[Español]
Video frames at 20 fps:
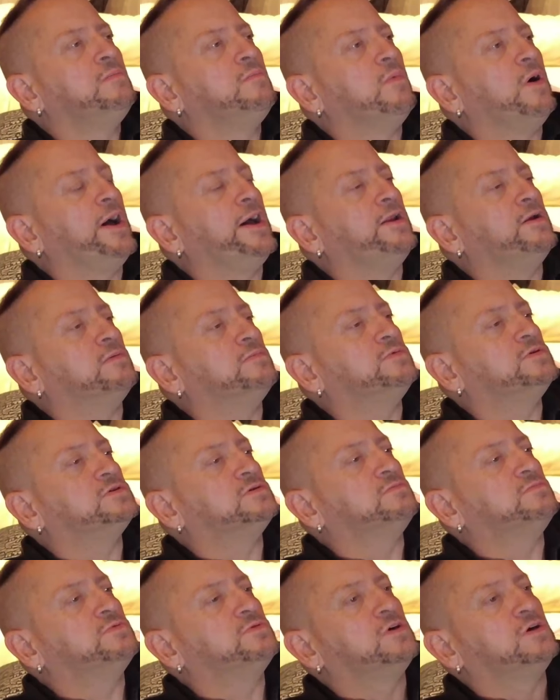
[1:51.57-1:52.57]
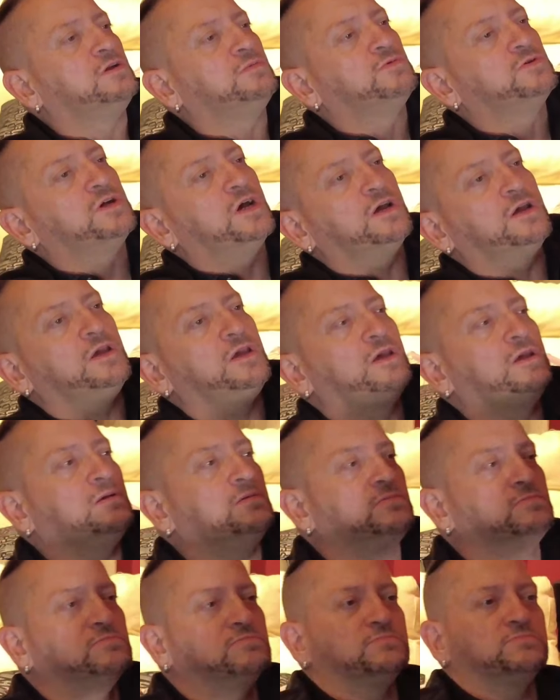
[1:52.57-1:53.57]
Bueno, pues tenemos
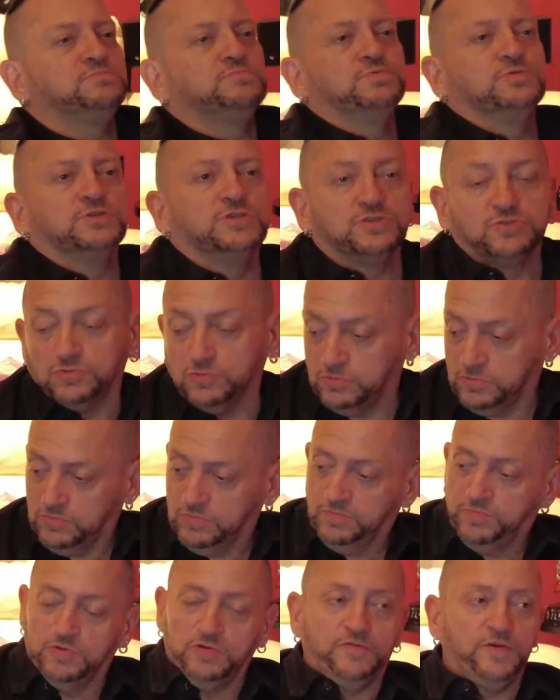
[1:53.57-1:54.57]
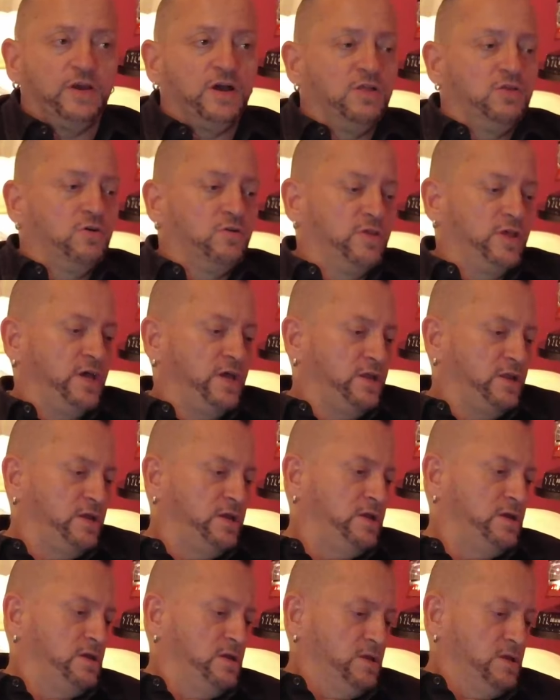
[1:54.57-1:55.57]
aquí pues esto, un purificador de
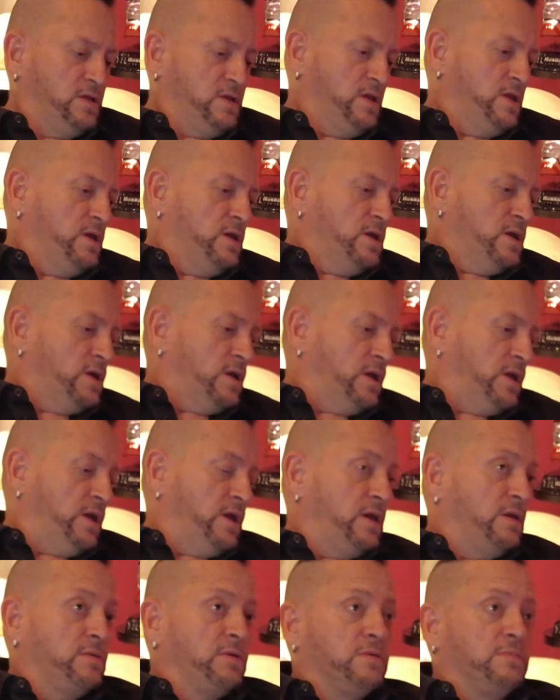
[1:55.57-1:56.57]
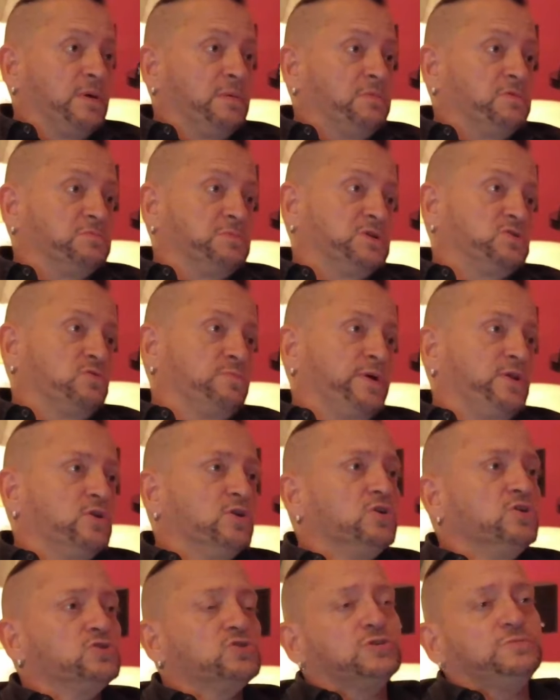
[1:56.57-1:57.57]
aire que, vamos, más o
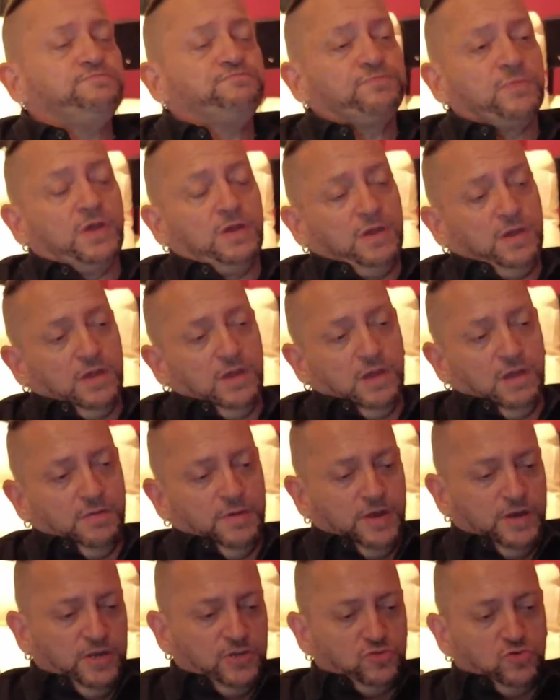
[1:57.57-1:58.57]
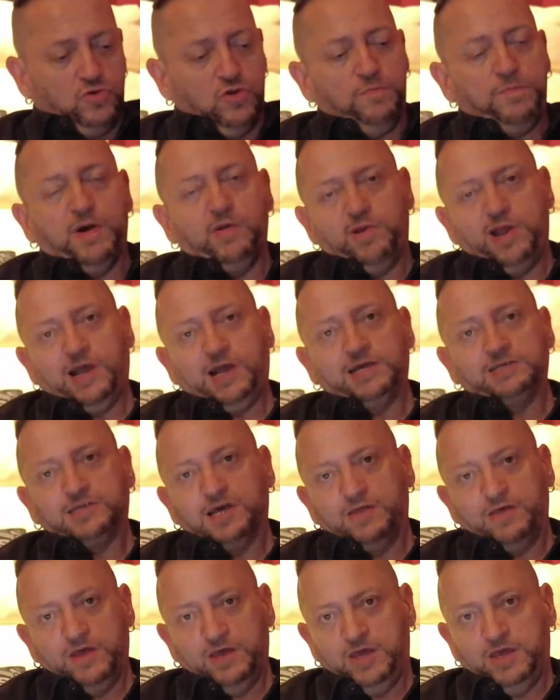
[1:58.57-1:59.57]
menos, eh, a ver, esto no es para una
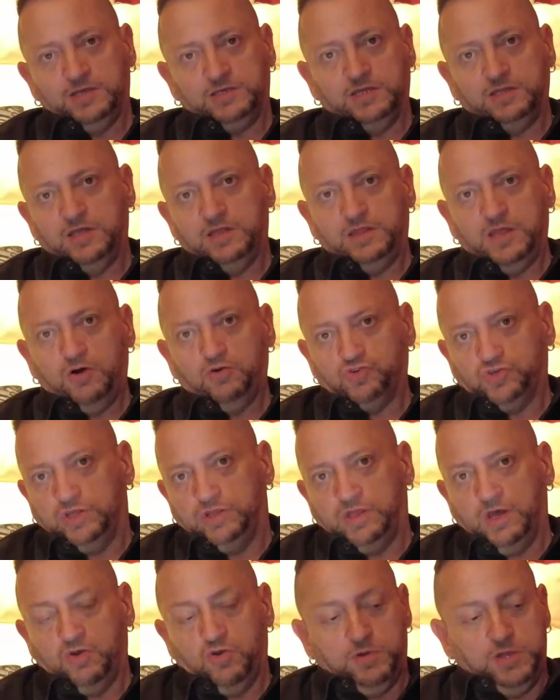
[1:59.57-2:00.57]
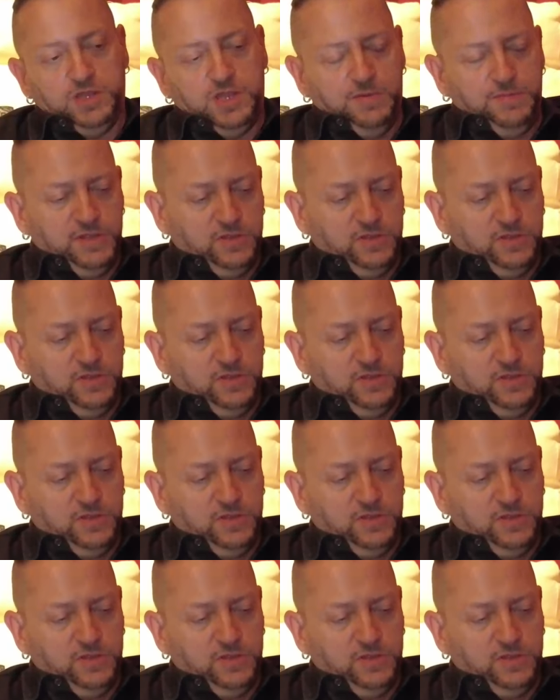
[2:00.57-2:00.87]
casa de 70, 80, 90